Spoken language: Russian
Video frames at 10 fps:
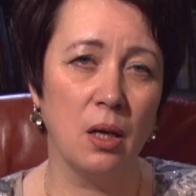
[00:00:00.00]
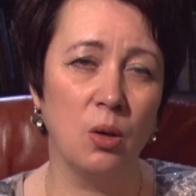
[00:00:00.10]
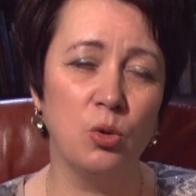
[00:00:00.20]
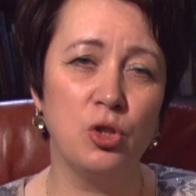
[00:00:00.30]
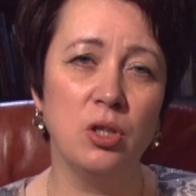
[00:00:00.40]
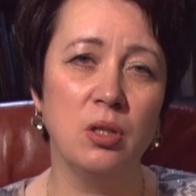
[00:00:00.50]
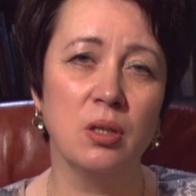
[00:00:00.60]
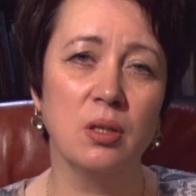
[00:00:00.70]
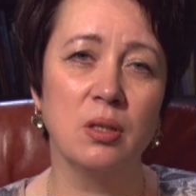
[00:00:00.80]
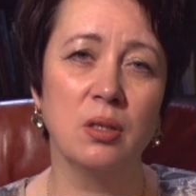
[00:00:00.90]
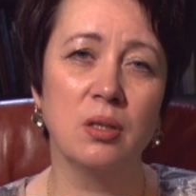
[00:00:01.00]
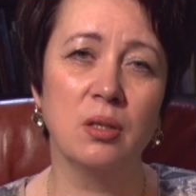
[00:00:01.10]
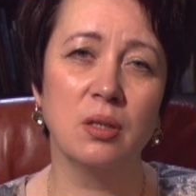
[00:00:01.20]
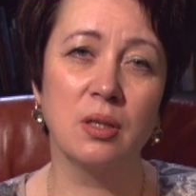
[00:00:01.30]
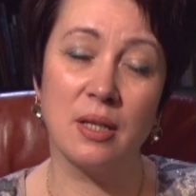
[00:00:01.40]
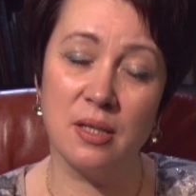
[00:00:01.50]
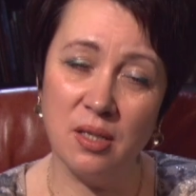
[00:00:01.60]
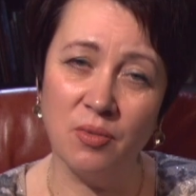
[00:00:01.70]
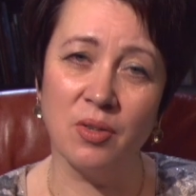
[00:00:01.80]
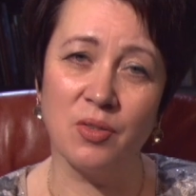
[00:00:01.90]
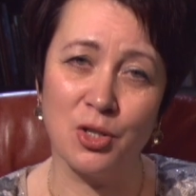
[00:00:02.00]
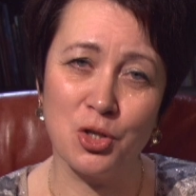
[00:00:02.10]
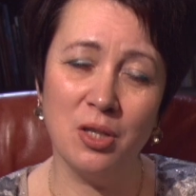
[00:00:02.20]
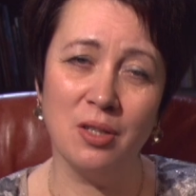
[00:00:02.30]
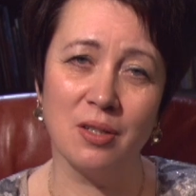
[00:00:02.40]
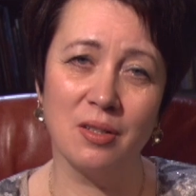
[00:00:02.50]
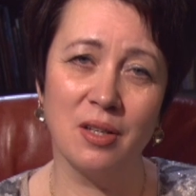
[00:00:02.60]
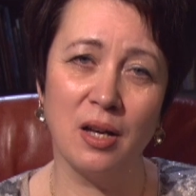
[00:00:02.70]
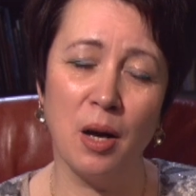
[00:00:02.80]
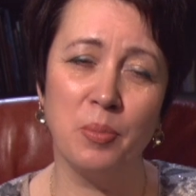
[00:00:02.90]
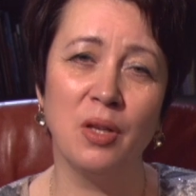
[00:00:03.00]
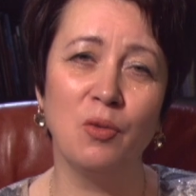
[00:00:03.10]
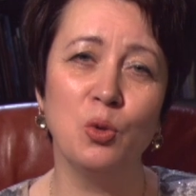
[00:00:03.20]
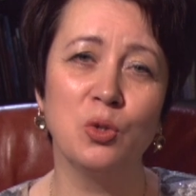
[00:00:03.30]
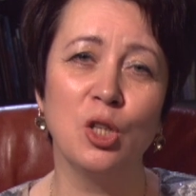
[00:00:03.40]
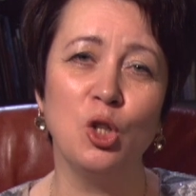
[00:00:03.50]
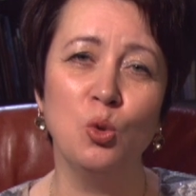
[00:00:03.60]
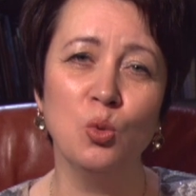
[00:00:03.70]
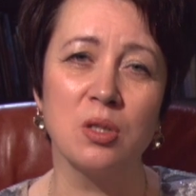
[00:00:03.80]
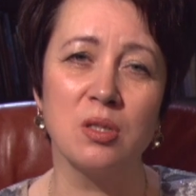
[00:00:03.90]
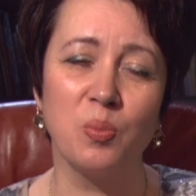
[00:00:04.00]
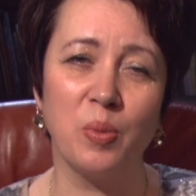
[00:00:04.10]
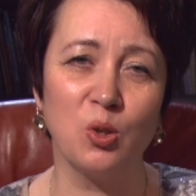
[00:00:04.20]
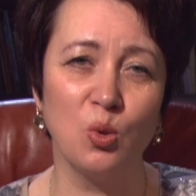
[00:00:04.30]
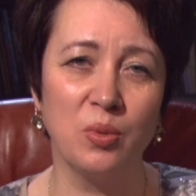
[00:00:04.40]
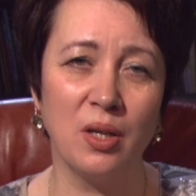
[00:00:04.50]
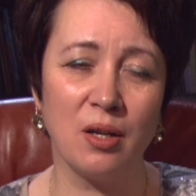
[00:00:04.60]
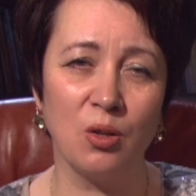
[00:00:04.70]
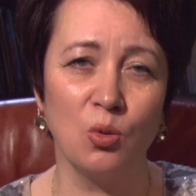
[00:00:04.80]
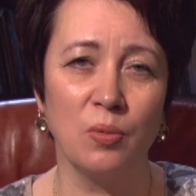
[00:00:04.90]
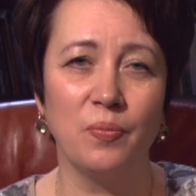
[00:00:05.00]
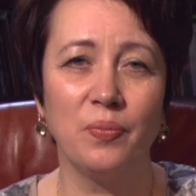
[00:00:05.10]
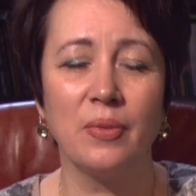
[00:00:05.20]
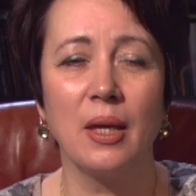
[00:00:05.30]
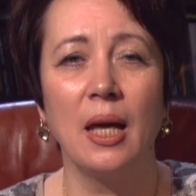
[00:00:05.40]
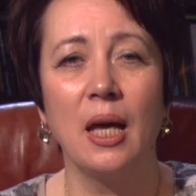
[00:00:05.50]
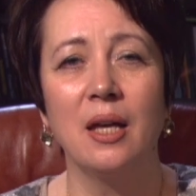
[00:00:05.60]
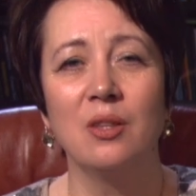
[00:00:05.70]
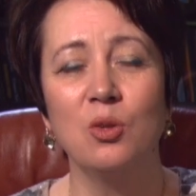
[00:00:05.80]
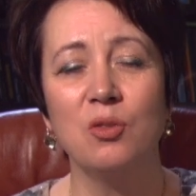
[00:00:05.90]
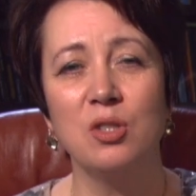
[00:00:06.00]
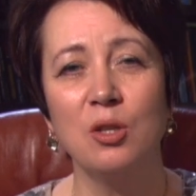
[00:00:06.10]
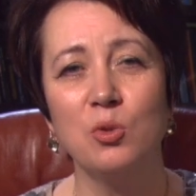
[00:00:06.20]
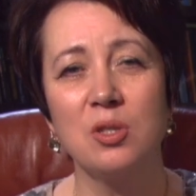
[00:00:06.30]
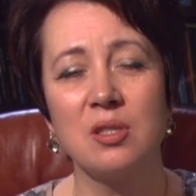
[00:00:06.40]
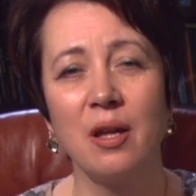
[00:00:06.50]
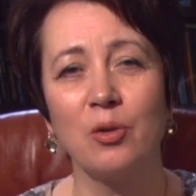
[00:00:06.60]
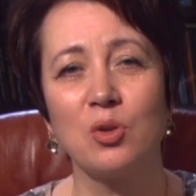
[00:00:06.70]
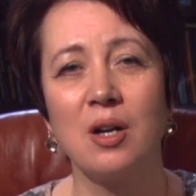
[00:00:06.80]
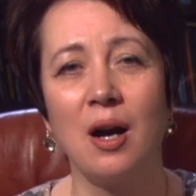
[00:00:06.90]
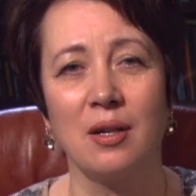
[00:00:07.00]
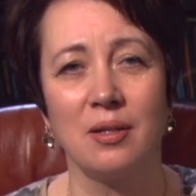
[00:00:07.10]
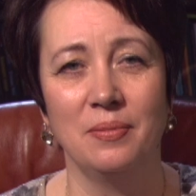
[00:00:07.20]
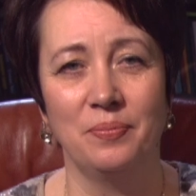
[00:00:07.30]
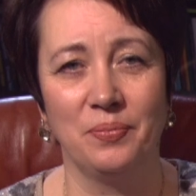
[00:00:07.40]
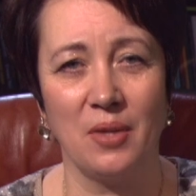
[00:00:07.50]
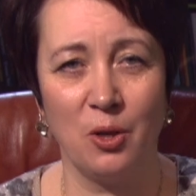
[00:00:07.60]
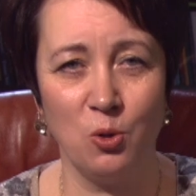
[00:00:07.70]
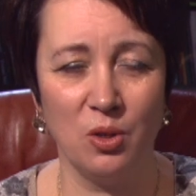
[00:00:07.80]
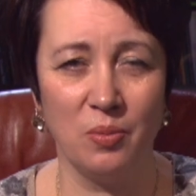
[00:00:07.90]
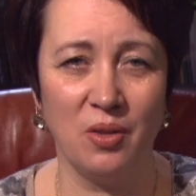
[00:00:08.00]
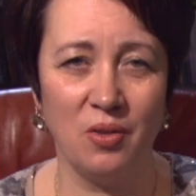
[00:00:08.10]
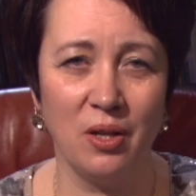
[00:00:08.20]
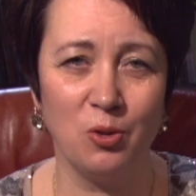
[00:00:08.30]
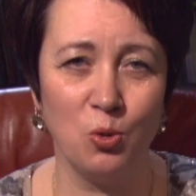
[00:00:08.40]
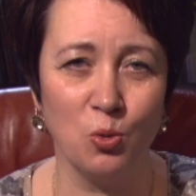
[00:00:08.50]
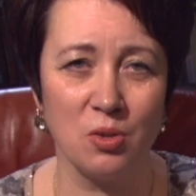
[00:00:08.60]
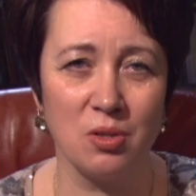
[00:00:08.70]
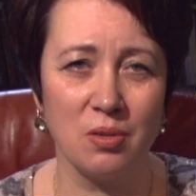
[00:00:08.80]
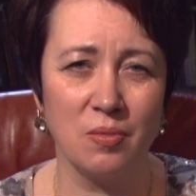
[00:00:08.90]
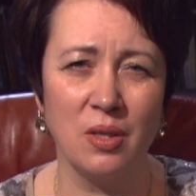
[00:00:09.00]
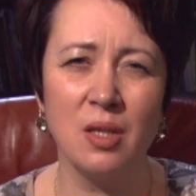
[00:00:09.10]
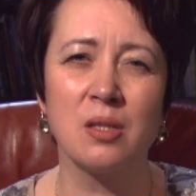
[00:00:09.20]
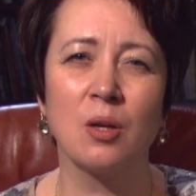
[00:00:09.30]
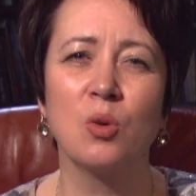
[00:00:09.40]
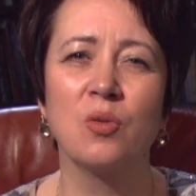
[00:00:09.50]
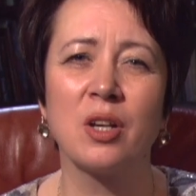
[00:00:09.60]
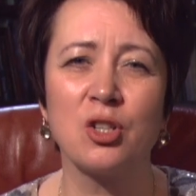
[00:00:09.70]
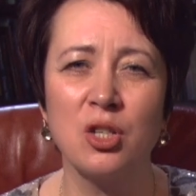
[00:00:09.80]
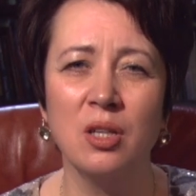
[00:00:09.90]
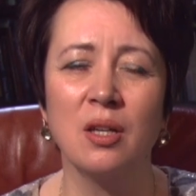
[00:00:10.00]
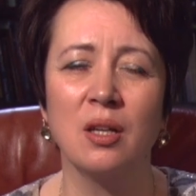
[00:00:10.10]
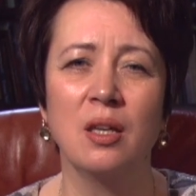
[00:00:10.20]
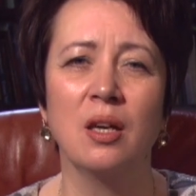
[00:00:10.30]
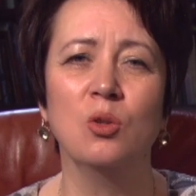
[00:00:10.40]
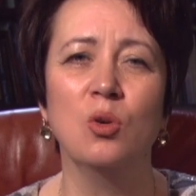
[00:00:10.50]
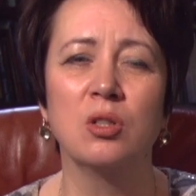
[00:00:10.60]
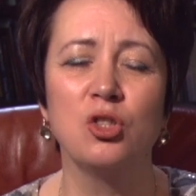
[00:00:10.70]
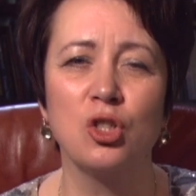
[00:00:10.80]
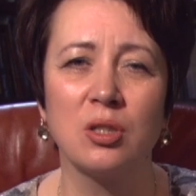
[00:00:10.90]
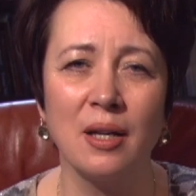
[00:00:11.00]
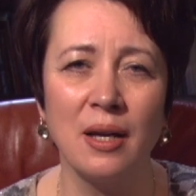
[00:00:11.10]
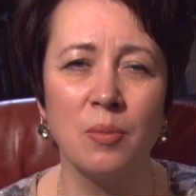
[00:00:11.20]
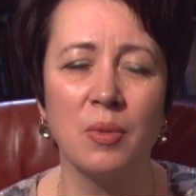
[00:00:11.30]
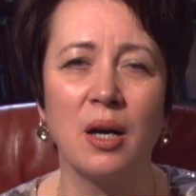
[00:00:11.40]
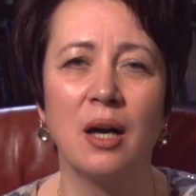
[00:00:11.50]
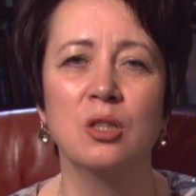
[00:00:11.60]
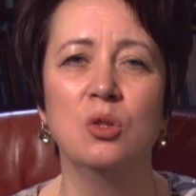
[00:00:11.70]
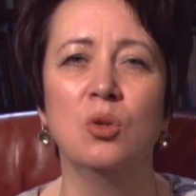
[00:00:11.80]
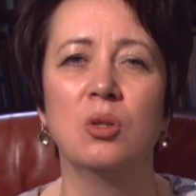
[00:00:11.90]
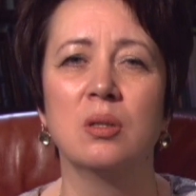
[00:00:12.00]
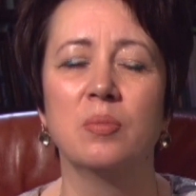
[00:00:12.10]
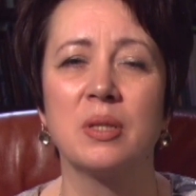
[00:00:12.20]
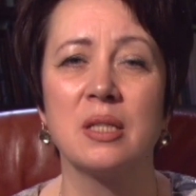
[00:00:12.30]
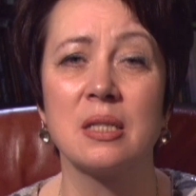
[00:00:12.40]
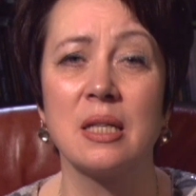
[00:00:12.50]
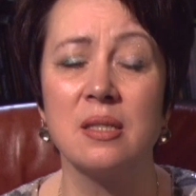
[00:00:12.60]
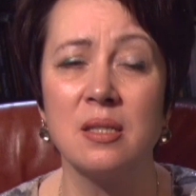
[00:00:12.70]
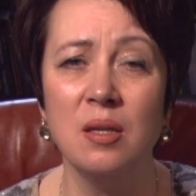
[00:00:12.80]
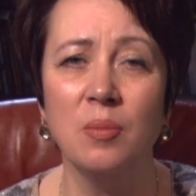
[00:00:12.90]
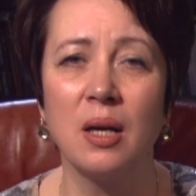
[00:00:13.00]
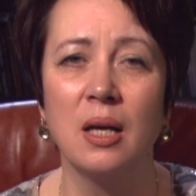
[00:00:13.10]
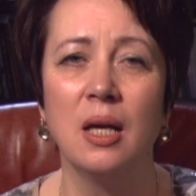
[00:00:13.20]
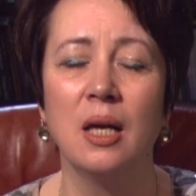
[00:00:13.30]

Очень красивое выражение «обновленная юность, подобно орлу». Но не все люди знают, как – орел обновляет юность. Есть такое выражение, и оно читаемо, оно произносимо,